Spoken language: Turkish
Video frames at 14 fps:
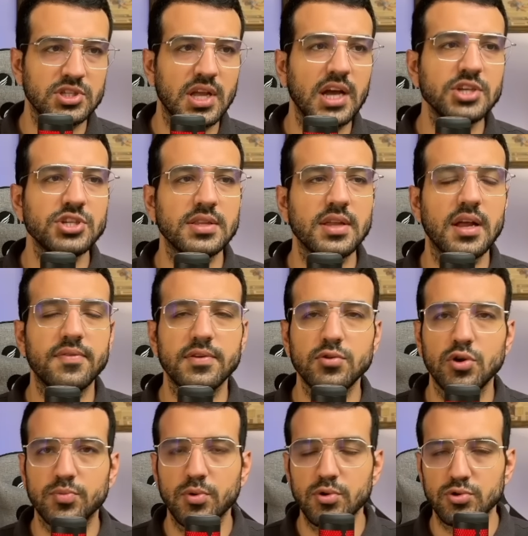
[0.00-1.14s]
Tanjant alfa
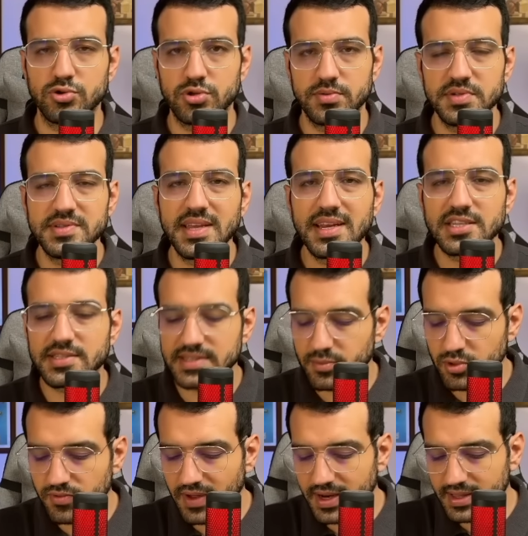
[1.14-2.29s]
4 bölü 3. Şimdi sevgili size
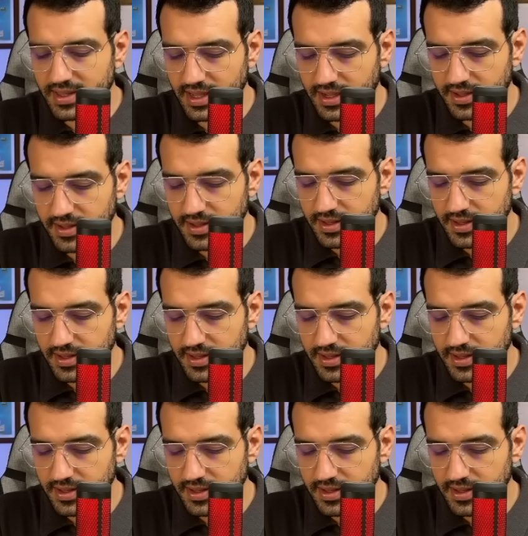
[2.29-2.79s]
bunu verdi ya.